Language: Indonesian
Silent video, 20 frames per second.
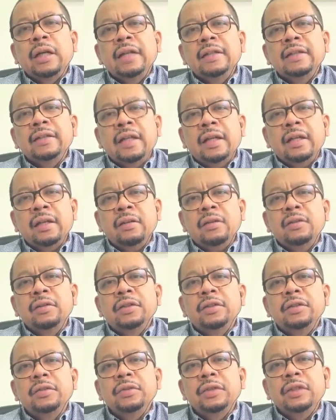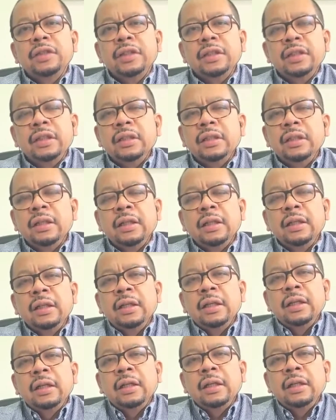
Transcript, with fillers: undang-undang dasar konstitusi.